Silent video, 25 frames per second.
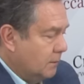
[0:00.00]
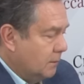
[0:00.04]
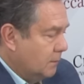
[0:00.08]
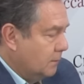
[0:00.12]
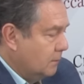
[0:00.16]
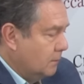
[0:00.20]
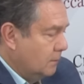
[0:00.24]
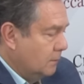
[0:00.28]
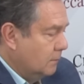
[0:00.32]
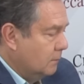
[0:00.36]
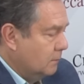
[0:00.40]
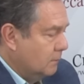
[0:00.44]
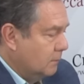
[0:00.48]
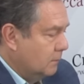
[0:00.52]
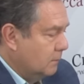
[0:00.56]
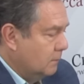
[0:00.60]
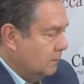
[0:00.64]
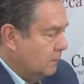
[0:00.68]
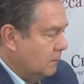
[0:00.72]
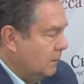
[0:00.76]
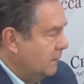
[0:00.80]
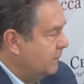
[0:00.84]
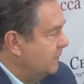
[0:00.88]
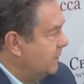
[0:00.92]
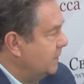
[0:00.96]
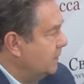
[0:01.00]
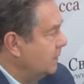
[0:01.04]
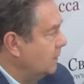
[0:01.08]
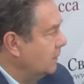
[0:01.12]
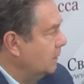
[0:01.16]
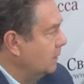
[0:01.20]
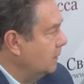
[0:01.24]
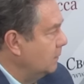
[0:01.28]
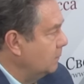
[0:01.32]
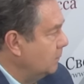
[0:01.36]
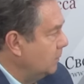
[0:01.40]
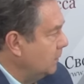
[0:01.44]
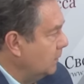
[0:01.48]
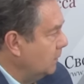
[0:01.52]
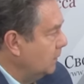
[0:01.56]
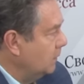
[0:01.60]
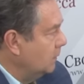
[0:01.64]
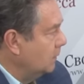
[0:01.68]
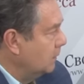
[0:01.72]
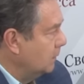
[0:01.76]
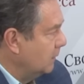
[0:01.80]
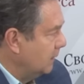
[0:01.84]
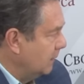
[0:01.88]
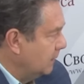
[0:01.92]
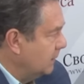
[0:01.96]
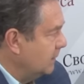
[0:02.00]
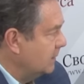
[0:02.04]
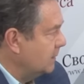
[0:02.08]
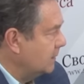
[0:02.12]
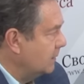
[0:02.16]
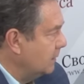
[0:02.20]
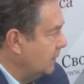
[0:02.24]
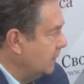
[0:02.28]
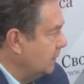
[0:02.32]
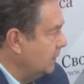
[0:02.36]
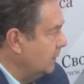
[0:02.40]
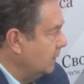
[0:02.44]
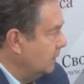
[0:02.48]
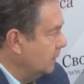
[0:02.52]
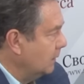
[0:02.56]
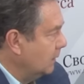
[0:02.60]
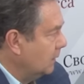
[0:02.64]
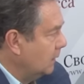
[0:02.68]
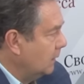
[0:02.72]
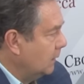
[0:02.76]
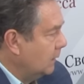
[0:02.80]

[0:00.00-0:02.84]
Так что я всегда был на этой стороне.